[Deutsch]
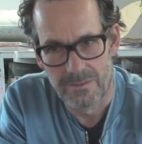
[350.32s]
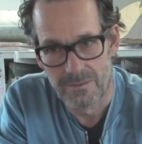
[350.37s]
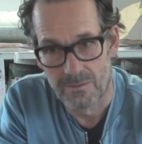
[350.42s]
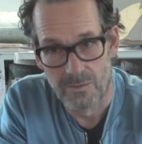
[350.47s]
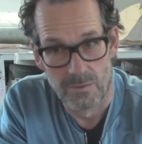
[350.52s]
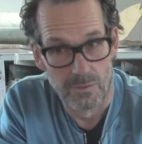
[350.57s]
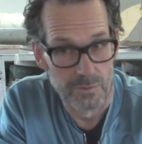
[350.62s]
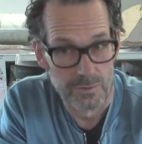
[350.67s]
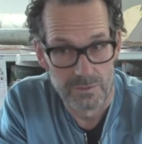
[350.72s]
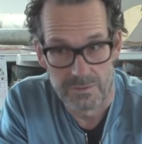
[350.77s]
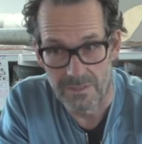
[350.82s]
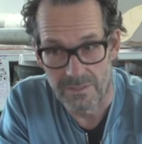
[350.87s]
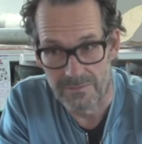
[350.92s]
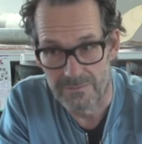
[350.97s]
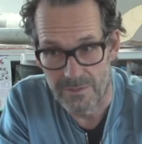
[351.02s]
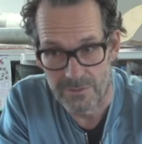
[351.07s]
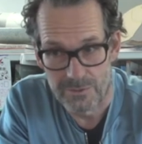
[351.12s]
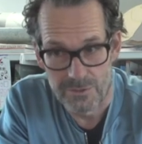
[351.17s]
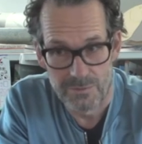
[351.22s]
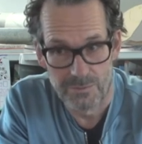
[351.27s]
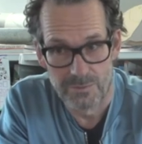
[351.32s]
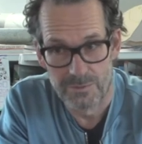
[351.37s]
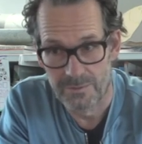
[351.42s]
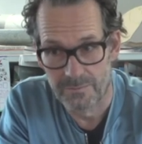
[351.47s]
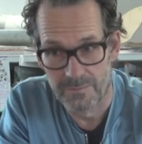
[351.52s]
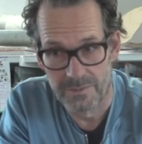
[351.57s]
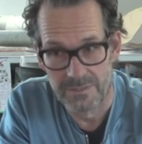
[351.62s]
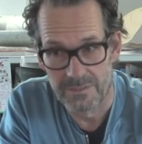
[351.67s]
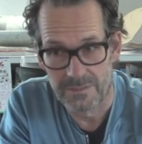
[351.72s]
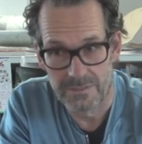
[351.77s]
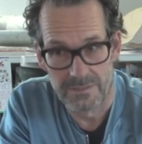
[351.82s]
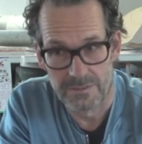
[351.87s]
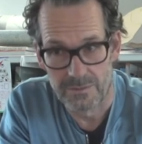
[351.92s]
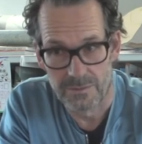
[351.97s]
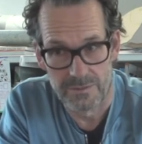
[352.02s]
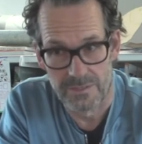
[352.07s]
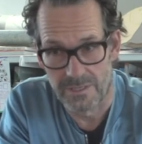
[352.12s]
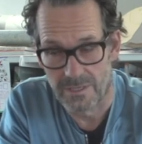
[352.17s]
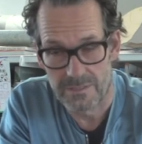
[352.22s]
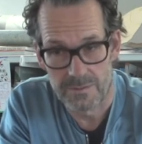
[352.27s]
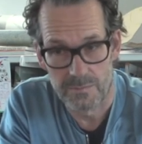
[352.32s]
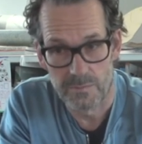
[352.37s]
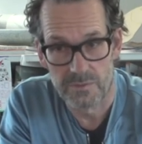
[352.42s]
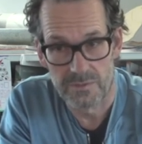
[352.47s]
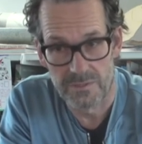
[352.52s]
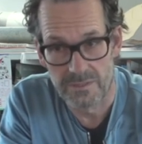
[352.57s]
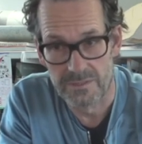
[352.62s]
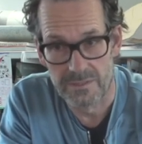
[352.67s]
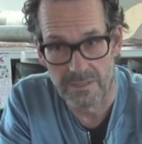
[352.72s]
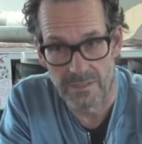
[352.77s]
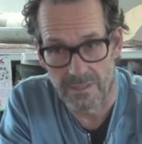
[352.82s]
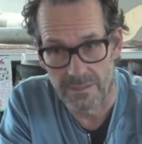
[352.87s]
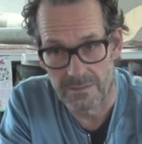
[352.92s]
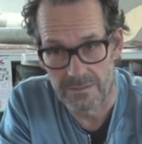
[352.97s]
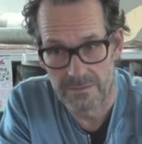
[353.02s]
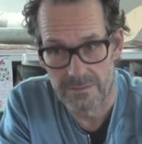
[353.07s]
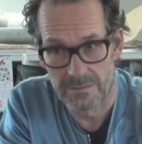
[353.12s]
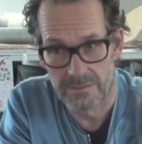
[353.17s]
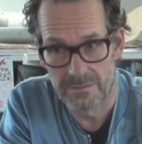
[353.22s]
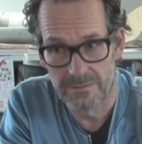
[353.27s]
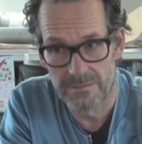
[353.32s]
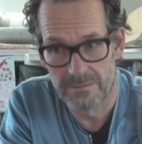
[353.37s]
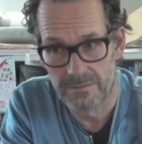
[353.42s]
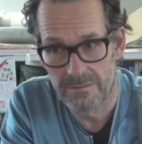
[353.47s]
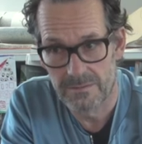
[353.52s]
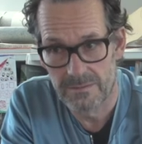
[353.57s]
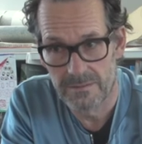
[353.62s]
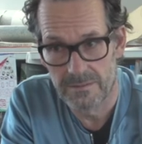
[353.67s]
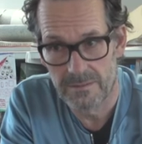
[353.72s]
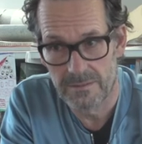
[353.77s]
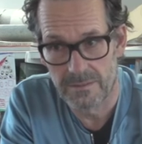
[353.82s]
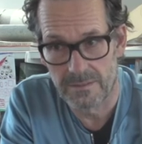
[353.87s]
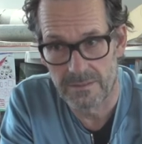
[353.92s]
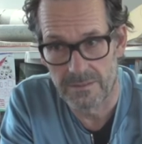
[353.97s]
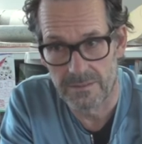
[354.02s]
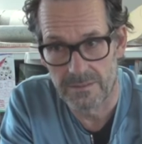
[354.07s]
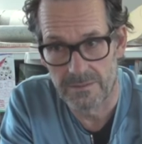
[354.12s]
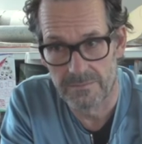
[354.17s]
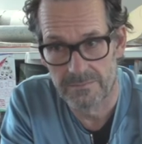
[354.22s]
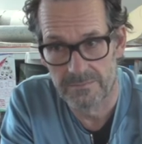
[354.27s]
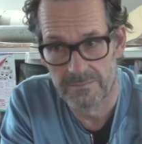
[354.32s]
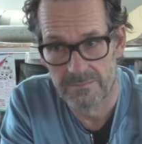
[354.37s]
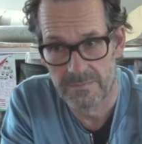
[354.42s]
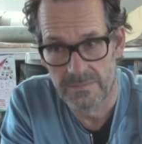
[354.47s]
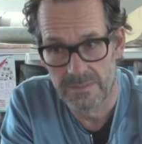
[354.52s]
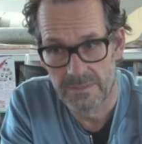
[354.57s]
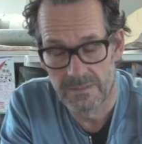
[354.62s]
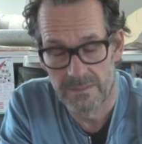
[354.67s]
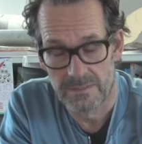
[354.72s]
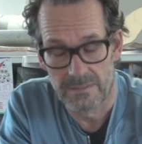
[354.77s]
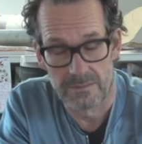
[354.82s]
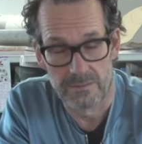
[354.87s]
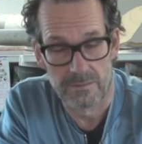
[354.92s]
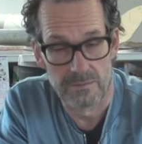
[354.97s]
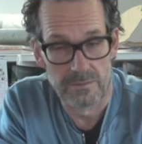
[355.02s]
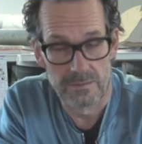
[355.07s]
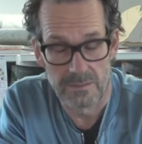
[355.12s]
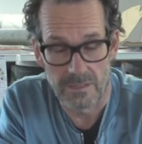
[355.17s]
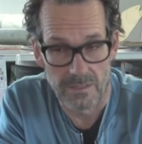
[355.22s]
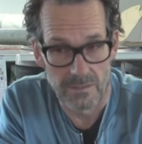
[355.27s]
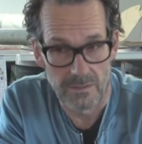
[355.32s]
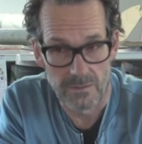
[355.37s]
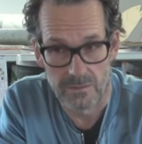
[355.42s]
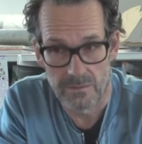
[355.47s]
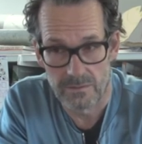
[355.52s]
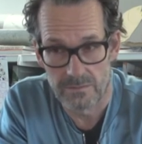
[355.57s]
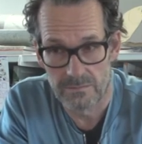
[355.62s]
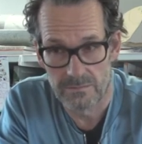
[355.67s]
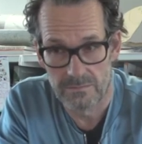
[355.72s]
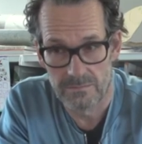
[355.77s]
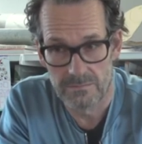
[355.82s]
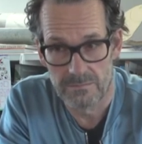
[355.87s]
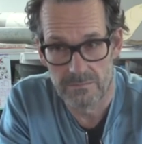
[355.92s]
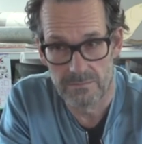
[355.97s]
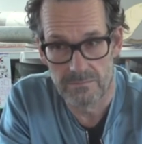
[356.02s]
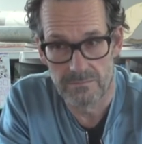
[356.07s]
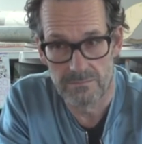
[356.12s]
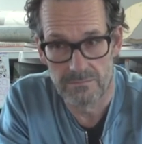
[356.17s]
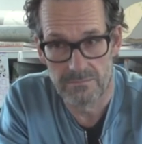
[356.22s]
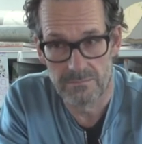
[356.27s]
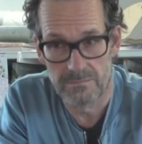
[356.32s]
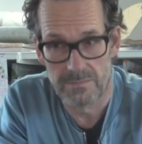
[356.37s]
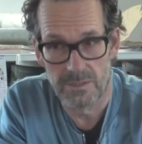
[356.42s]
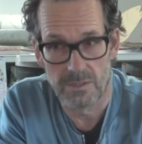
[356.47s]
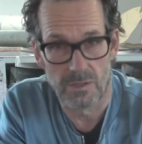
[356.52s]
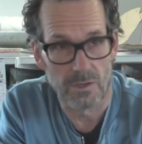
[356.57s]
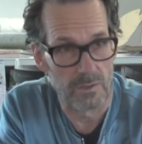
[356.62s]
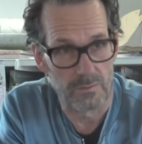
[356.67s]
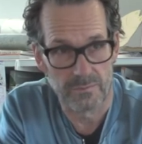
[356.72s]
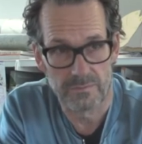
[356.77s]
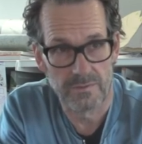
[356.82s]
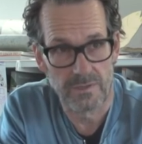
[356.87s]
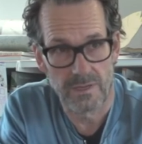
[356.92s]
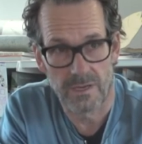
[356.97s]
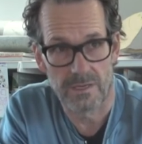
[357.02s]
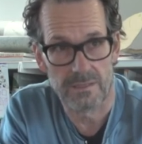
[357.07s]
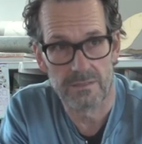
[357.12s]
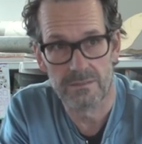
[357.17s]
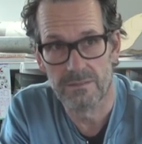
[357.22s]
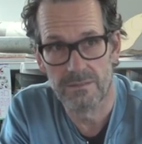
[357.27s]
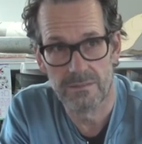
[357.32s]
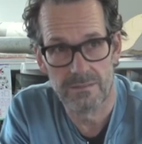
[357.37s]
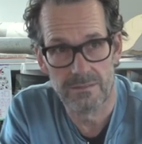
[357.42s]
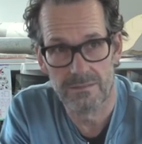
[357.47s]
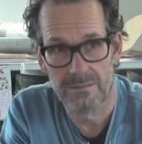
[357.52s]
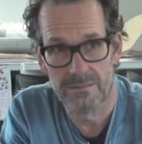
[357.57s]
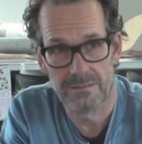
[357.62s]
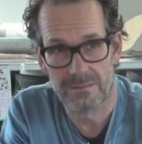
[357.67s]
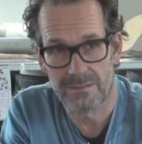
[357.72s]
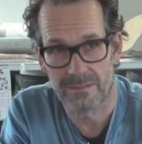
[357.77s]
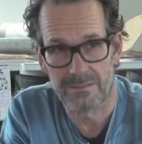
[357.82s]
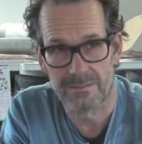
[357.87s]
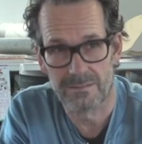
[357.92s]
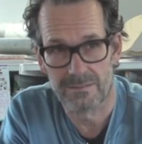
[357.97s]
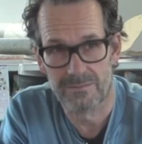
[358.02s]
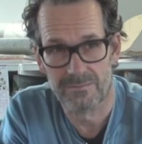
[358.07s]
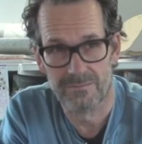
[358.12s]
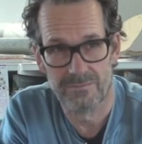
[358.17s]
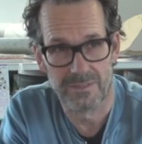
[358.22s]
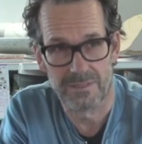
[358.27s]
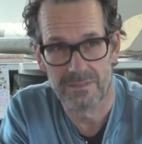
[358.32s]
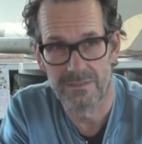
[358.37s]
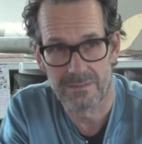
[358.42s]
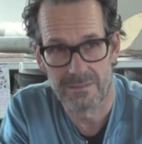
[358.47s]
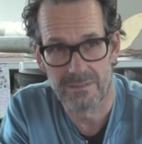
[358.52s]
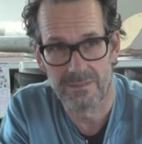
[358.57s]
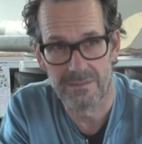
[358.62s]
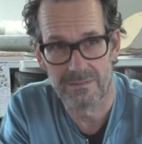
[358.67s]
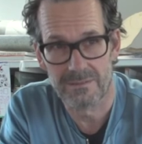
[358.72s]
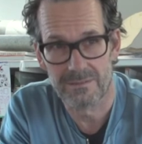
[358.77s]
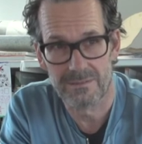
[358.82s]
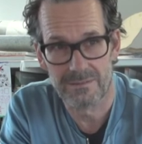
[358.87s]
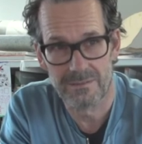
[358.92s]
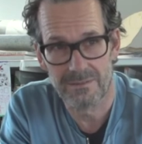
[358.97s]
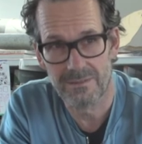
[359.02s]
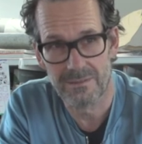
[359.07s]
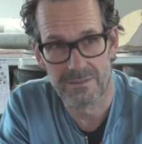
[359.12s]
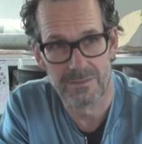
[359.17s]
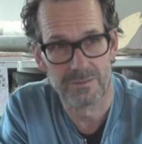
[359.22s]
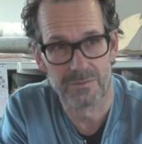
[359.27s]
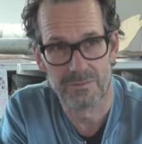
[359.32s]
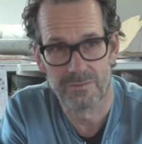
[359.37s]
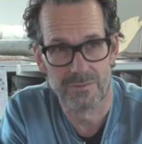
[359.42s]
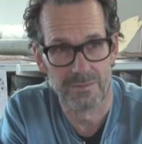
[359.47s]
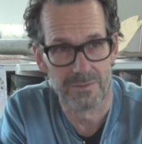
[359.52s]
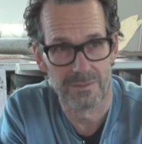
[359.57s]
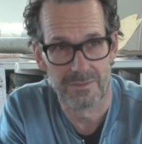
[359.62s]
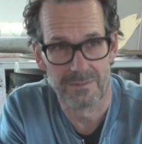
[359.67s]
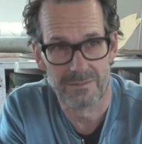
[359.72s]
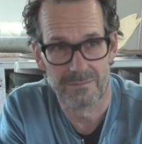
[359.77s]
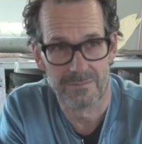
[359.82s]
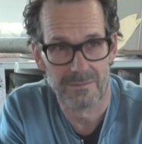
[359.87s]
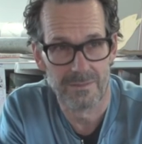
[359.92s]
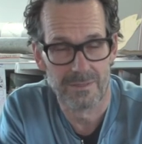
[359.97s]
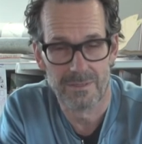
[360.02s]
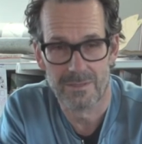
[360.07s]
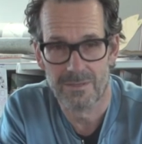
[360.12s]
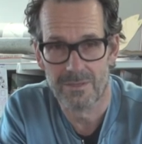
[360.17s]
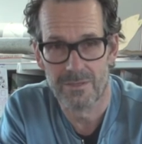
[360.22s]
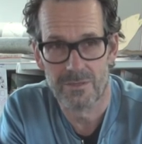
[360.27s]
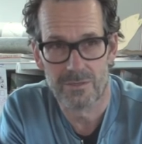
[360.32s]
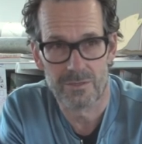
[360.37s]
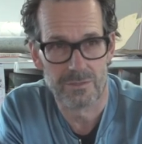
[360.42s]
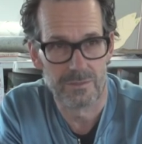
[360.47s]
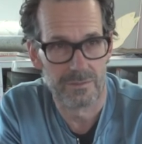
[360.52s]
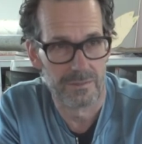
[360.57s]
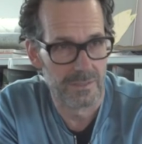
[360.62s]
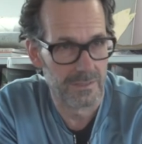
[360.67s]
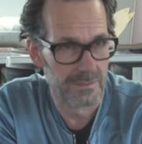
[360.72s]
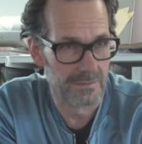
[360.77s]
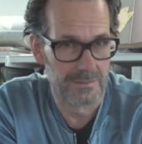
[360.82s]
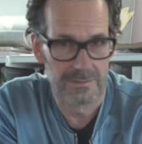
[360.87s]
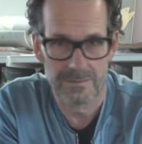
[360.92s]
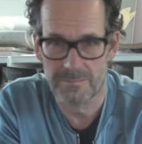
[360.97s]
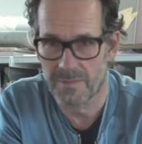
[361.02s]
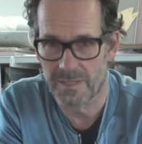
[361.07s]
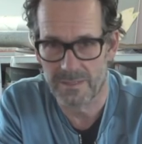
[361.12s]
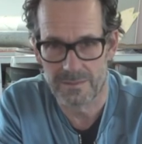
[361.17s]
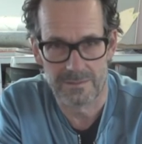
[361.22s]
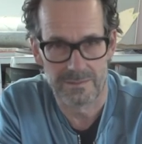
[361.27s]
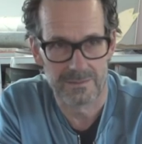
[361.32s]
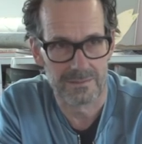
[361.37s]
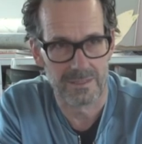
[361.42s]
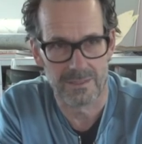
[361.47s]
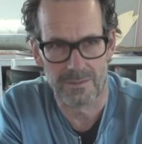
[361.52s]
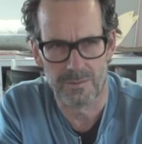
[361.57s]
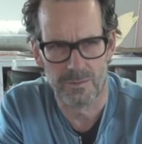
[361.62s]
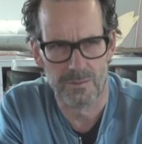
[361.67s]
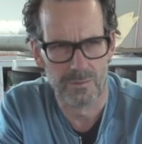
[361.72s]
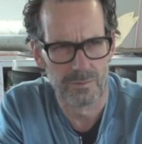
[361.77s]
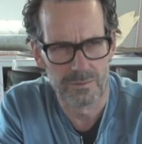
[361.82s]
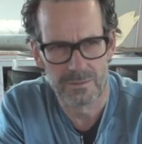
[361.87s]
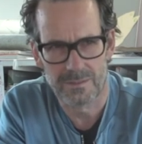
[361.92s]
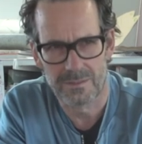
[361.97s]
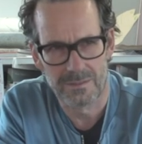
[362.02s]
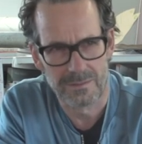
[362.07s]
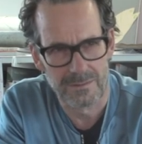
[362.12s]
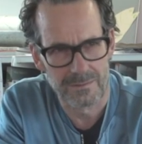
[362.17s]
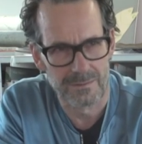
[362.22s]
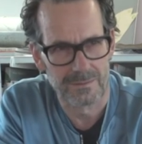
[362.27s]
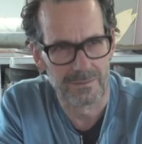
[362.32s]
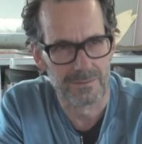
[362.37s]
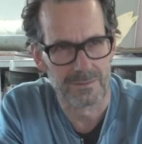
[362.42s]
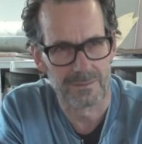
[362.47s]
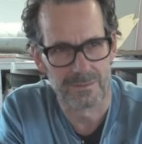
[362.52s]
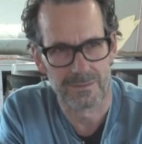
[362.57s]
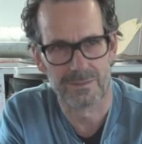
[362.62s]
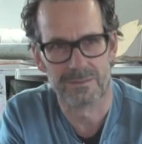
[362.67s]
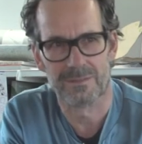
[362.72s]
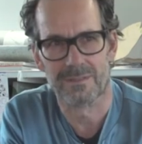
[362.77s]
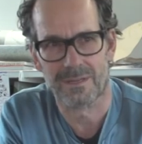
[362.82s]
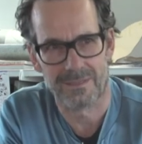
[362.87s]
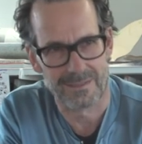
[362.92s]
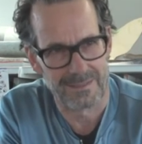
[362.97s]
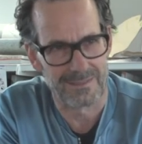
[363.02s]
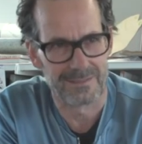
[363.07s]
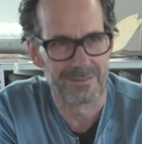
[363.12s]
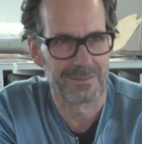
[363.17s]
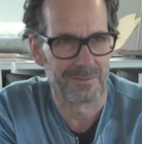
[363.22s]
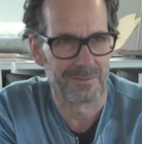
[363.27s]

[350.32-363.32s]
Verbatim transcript: Lust auf das Studium und Enthusiasmus, Interesse, ähm, natürlich auch die Offenheit, die ganz wesentlich ist für Studierende, die meistens ja jung sind und sozusagen jetzt